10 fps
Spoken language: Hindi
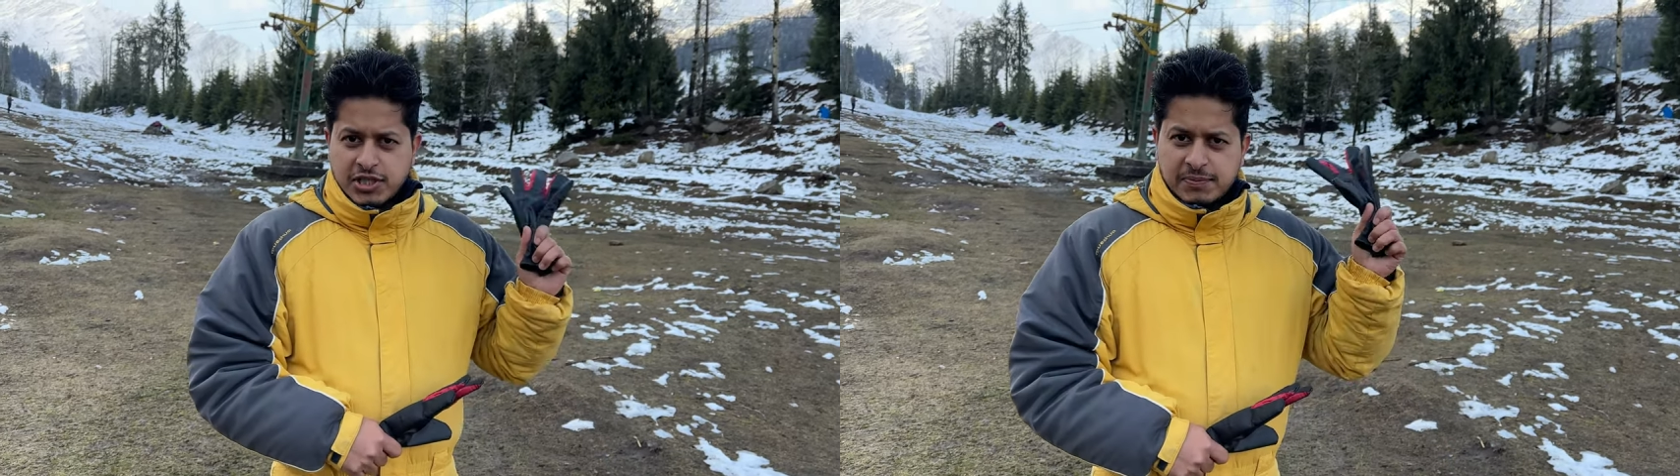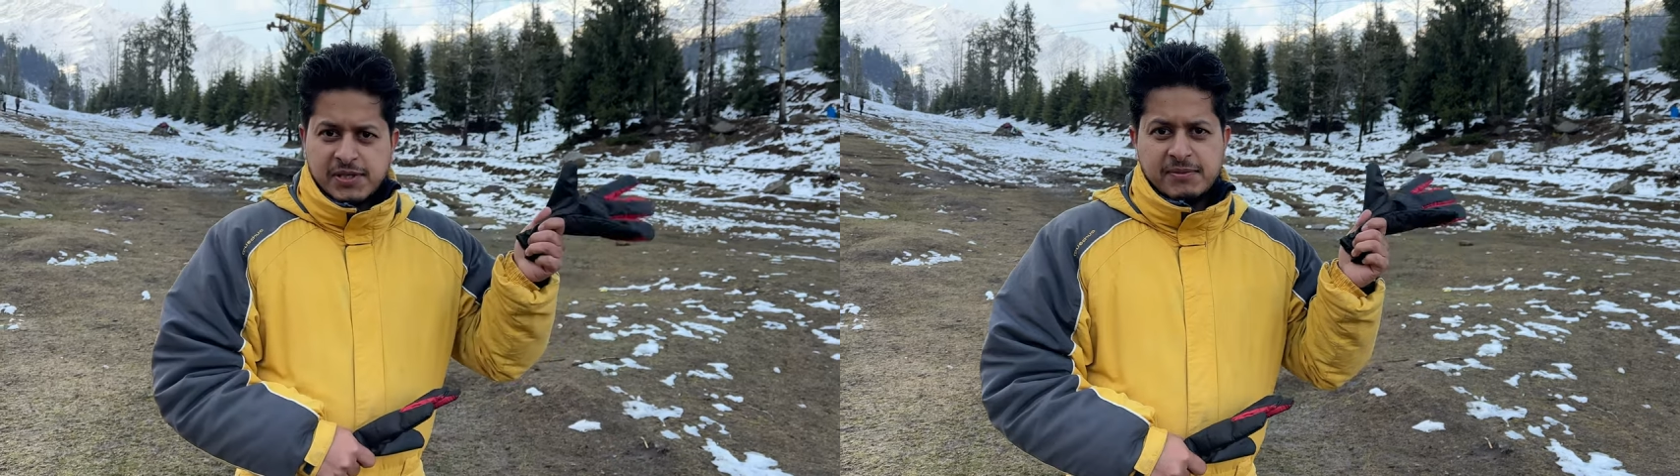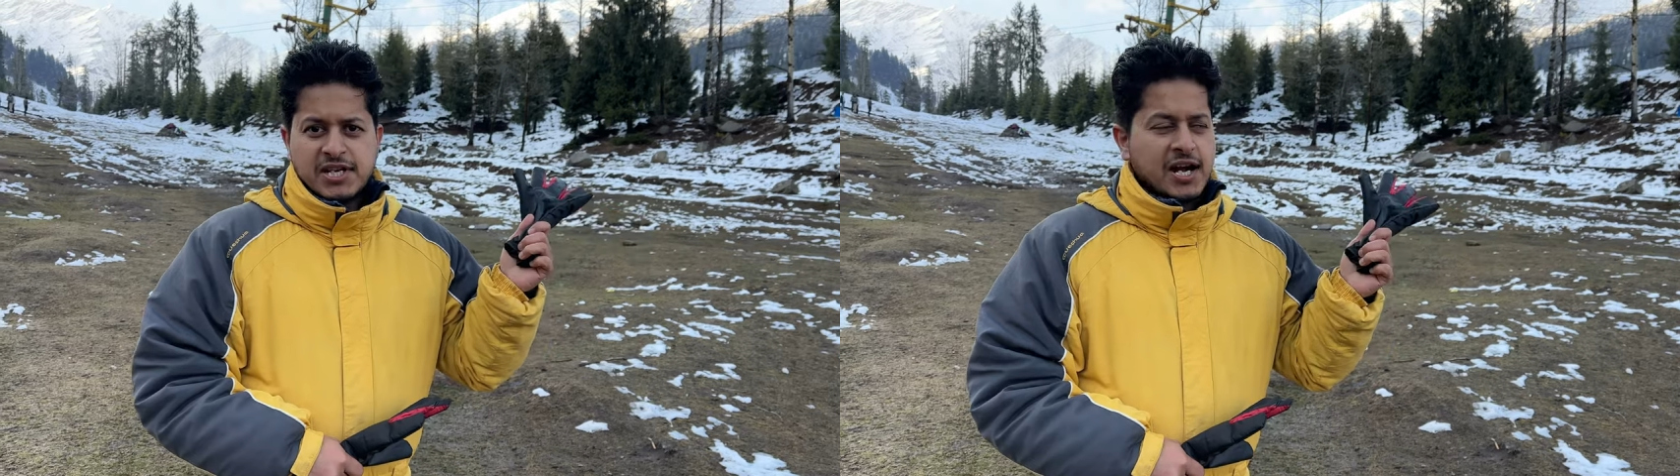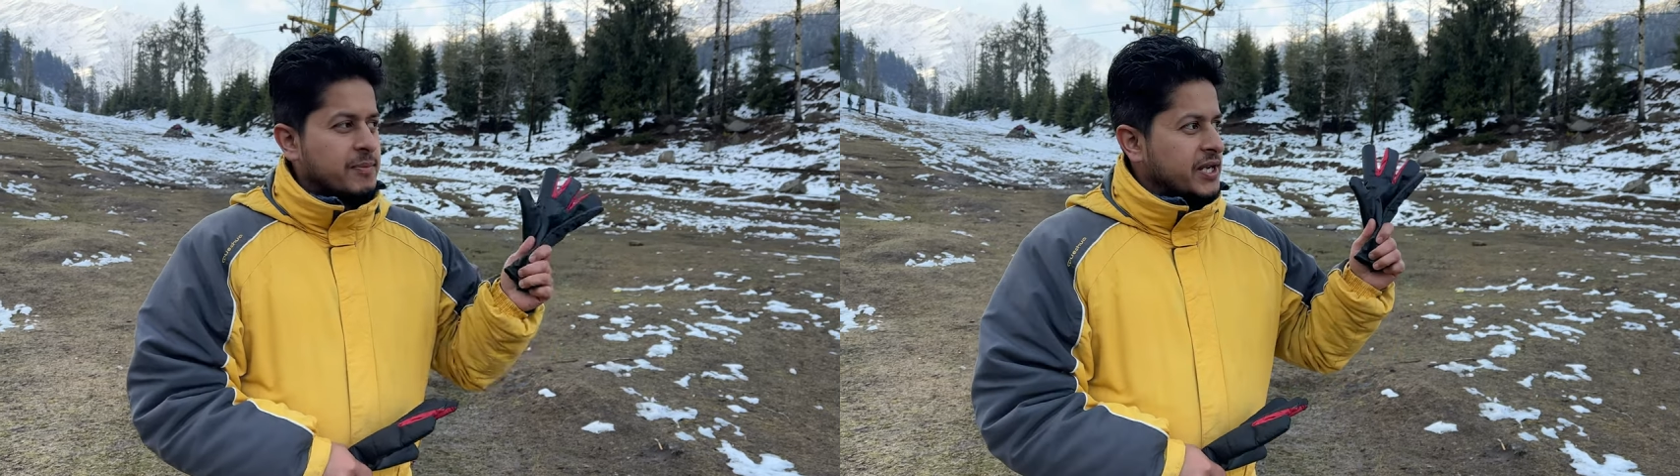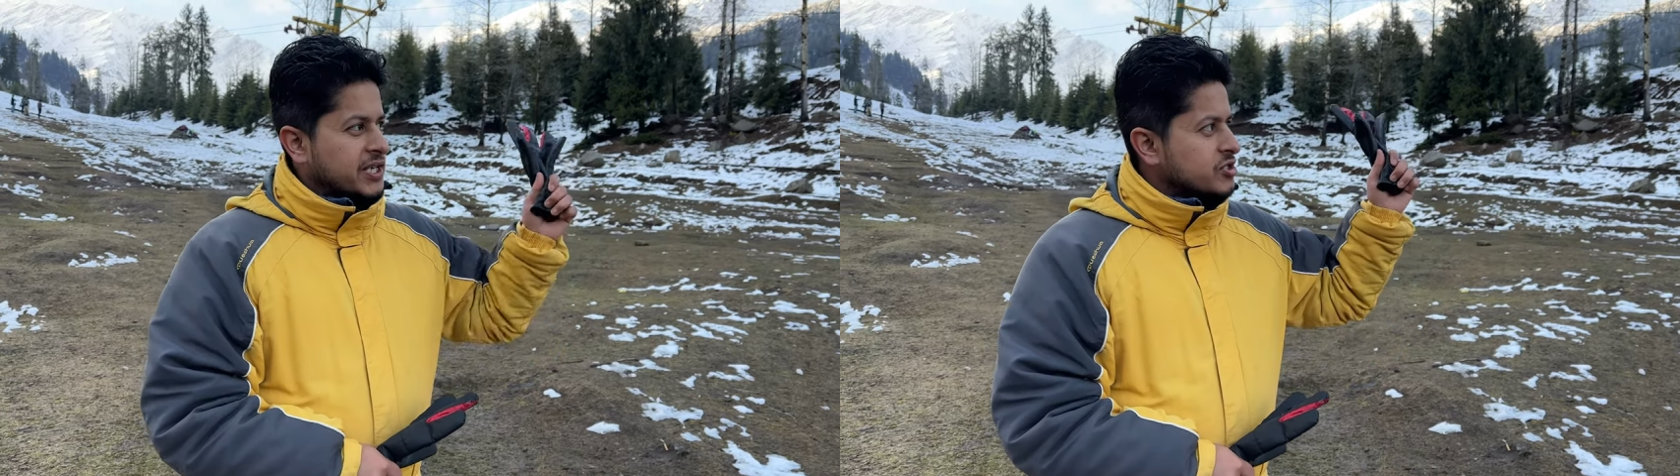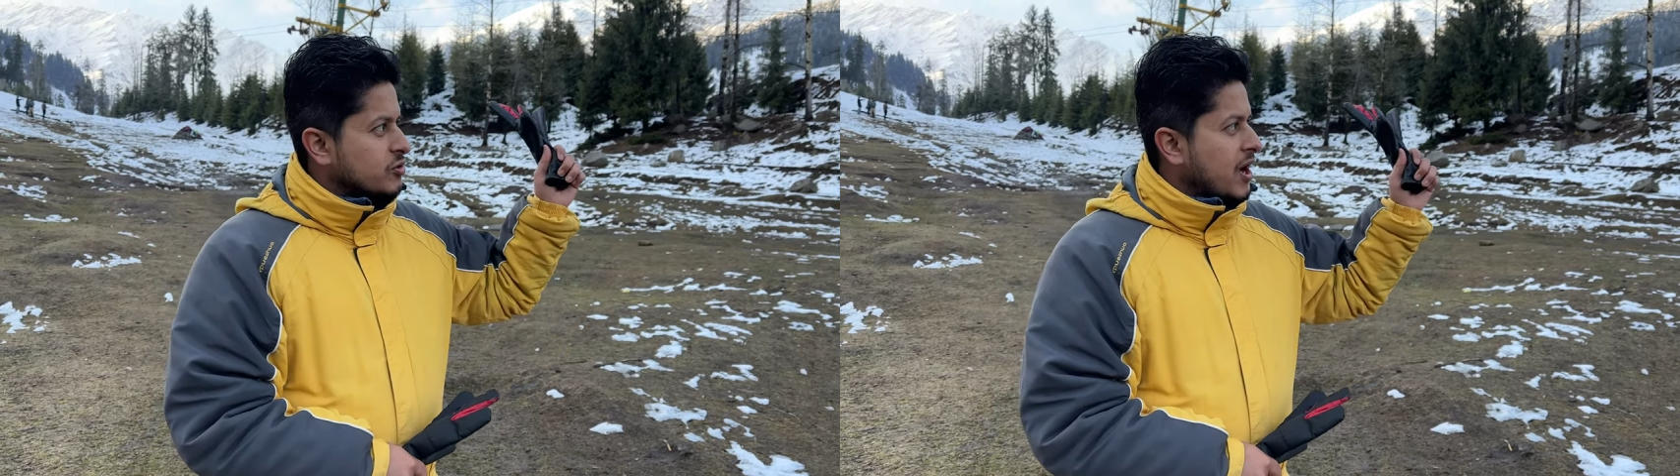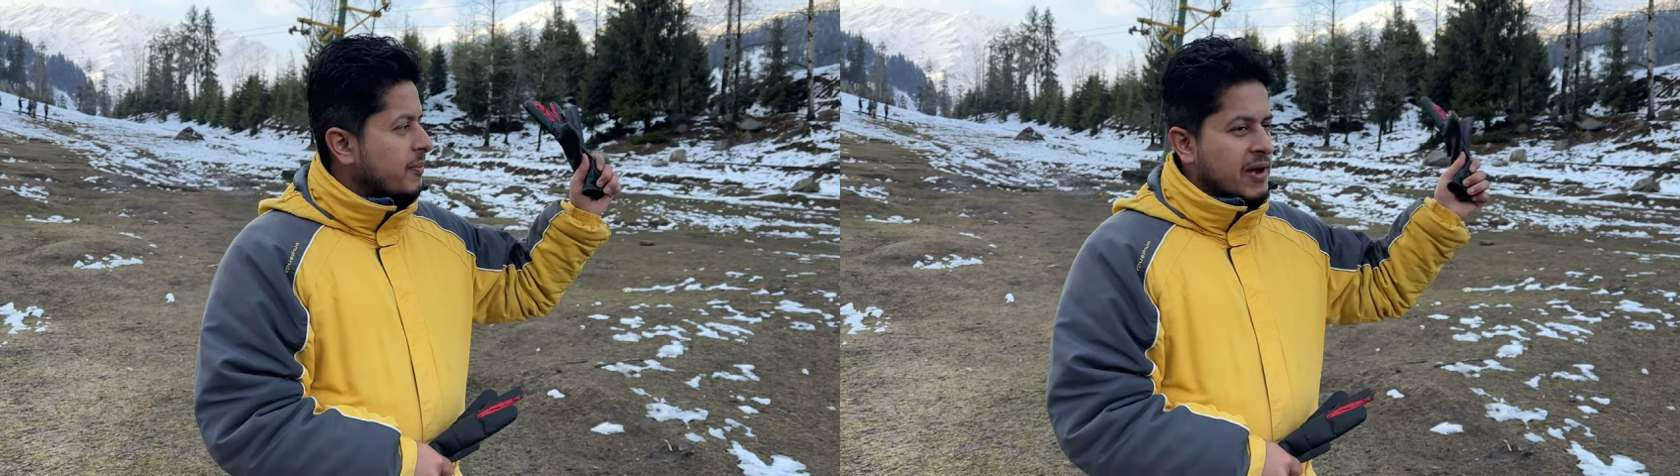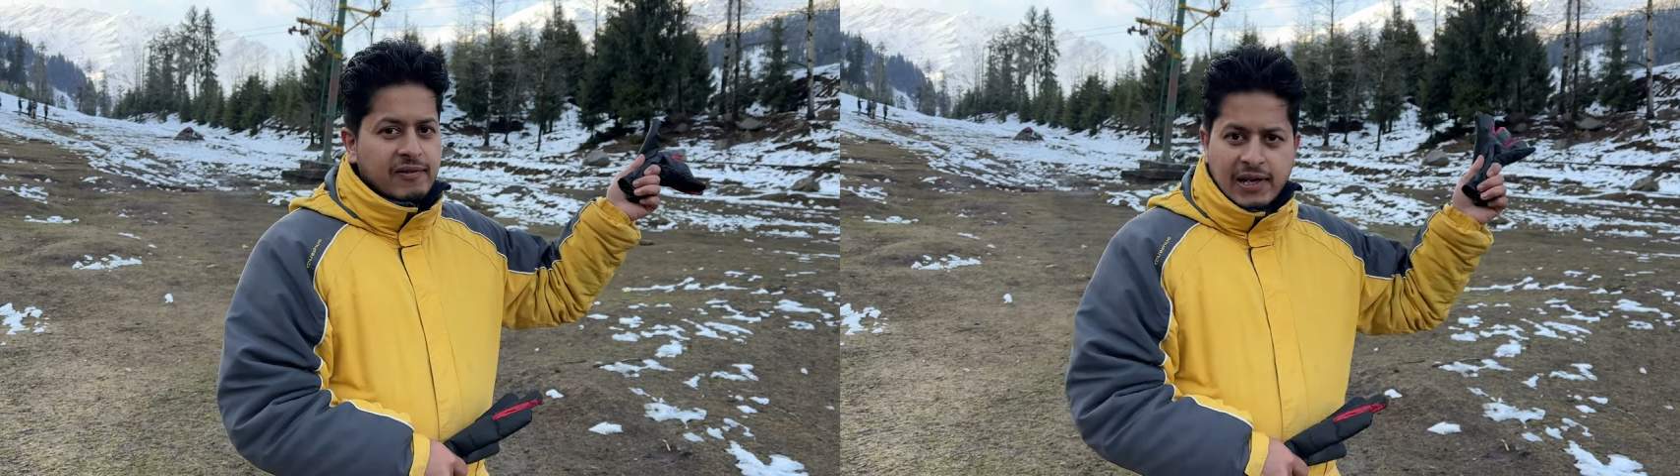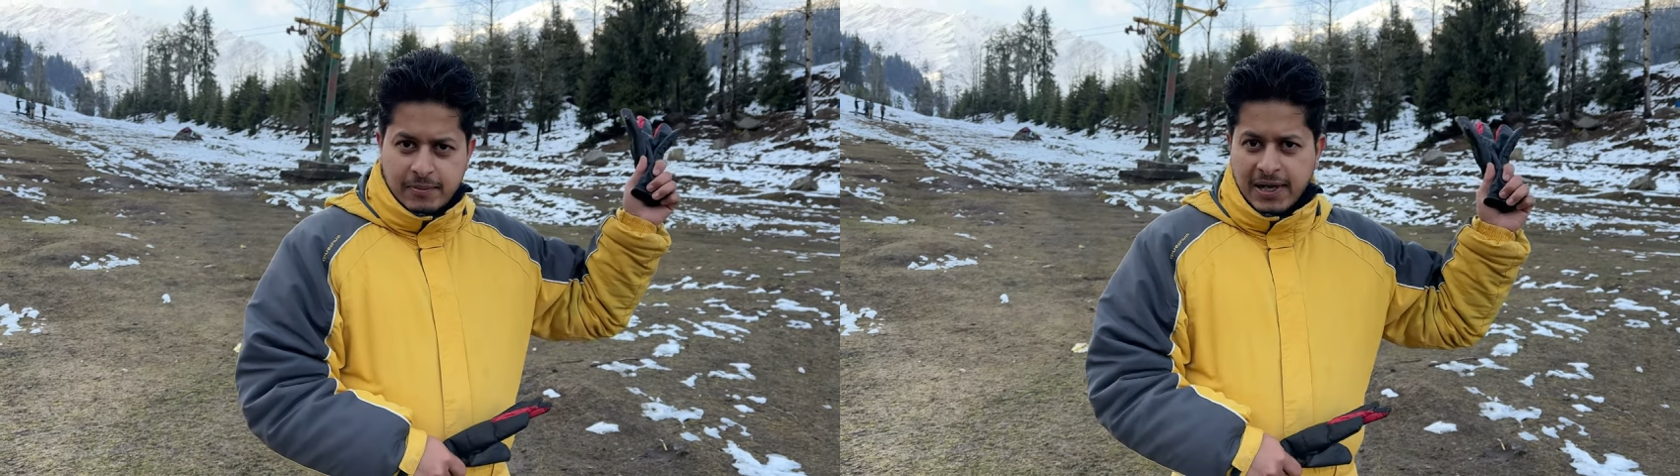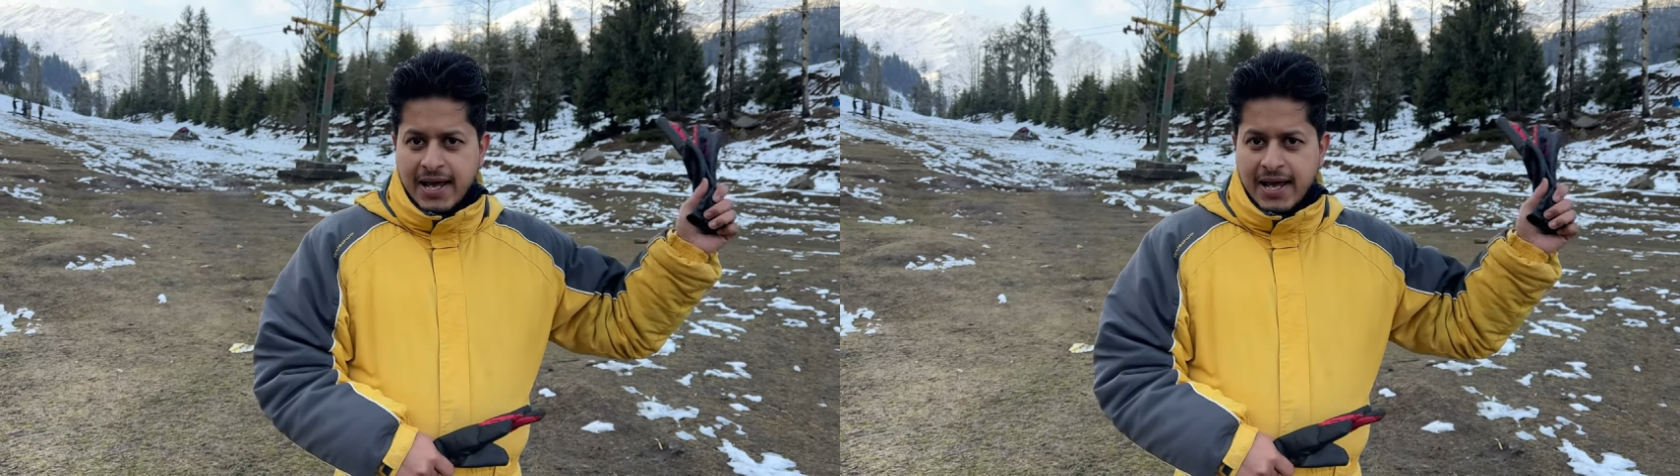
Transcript: जिप्सी में जाना पड़ेगा जो यहाँ पे अवेलेबल